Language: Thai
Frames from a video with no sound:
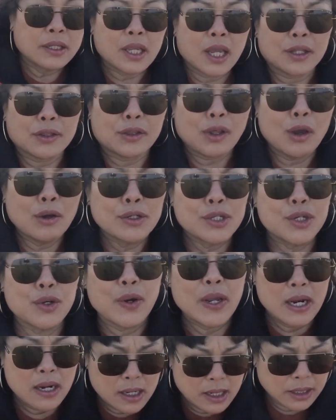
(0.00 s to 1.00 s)
จะต้องช่ว
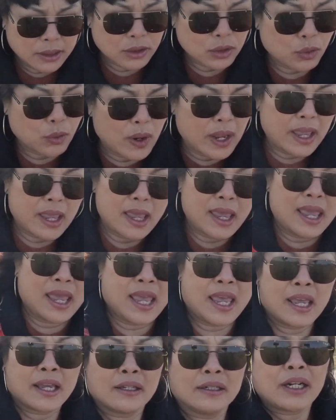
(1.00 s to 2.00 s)
ยเหลือตัวเอ
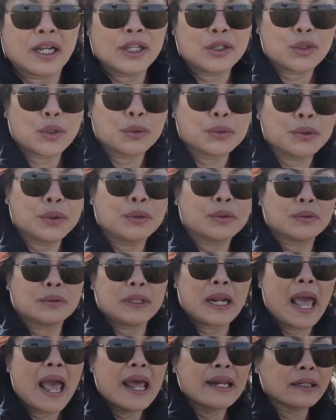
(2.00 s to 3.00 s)
งในทุ
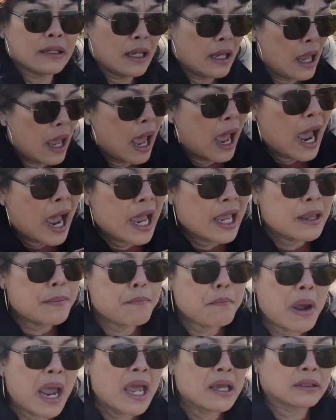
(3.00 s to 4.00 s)
กๆด้านให้
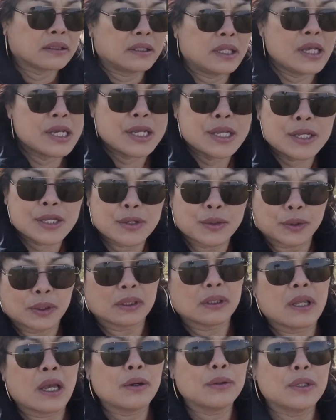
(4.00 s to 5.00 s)
มากที่สุด
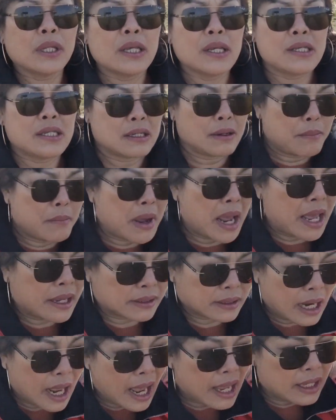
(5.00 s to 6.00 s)
เท่าที่จะมาก
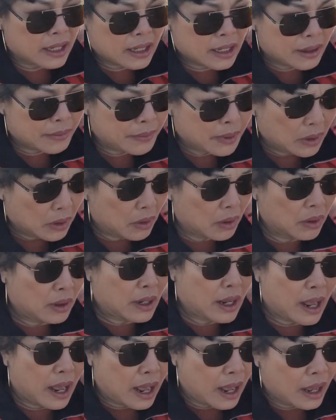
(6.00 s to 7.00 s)
ได้ค่ะพี่น้อง
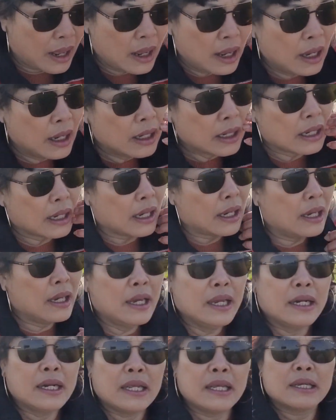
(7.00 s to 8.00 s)
ค่ะค่ะ
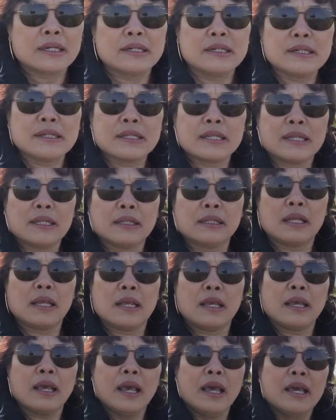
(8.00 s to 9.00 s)
นี่คือสิ่ง
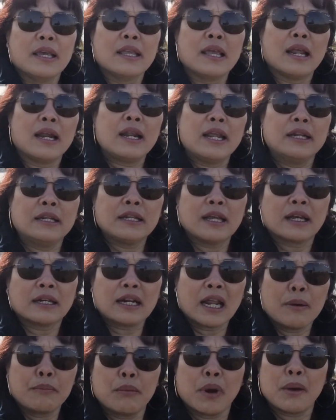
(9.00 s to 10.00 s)
ที่ยายลินอยาก
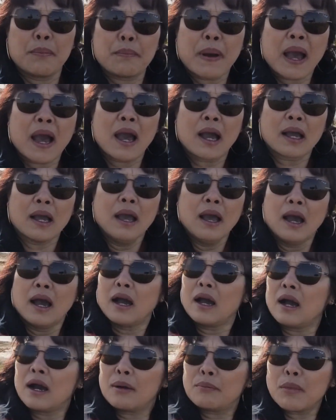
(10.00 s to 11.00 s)
นำมาปาก
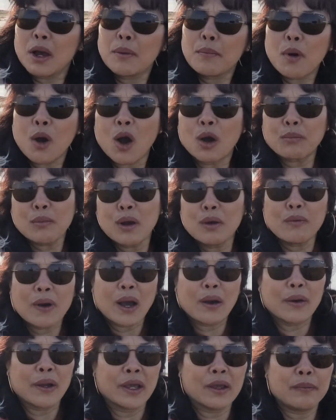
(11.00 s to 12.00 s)
เอ่อมาบอกมาว่า
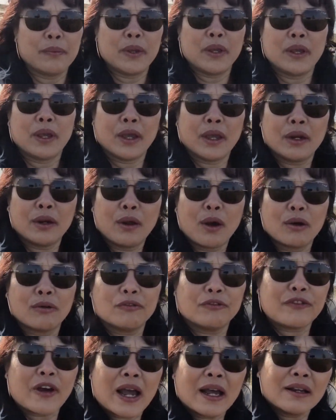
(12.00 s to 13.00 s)
ให้พี่ให้น้อง
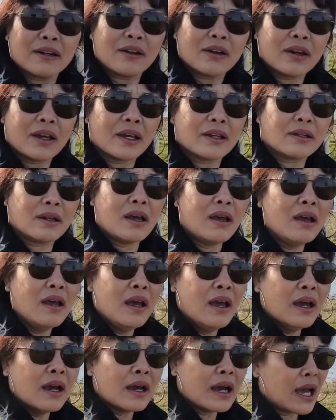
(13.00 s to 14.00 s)
ฟังเนาะค่ะนะ
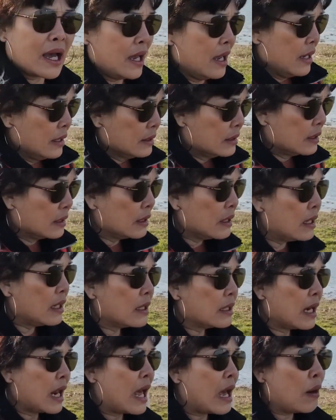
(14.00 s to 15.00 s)
ค่ะถึงเรื่อง
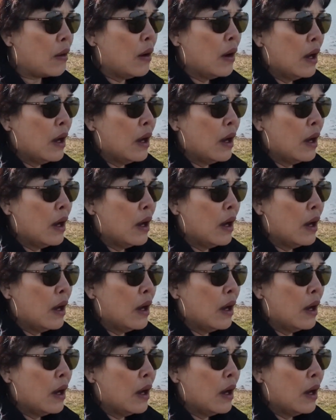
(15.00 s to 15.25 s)
เล่า